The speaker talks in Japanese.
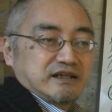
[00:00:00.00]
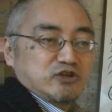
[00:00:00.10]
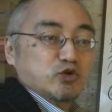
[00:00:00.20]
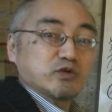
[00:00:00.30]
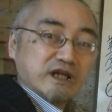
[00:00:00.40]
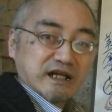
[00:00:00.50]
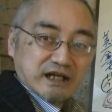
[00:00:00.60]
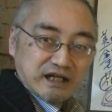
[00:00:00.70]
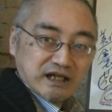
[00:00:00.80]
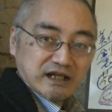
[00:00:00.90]
世の中
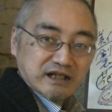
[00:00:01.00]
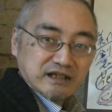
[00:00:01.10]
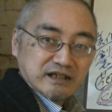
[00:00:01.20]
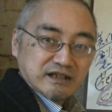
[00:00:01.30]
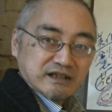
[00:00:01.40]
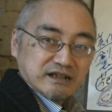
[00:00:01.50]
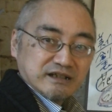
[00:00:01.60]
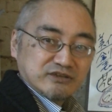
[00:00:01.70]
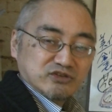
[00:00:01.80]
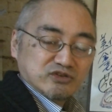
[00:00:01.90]
が
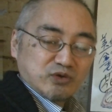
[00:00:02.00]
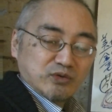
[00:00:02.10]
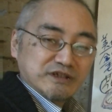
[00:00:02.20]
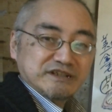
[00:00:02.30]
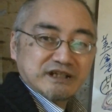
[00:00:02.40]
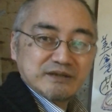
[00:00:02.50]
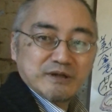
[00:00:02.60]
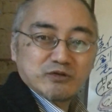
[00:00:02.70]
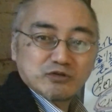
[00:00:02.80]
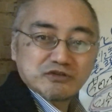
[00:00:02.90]
どうですか
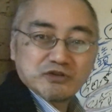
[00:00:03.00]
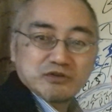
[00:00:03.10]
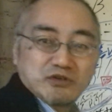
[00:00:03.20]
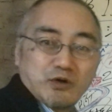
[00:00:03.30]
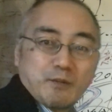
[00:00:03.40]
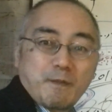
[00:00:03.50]
今この状況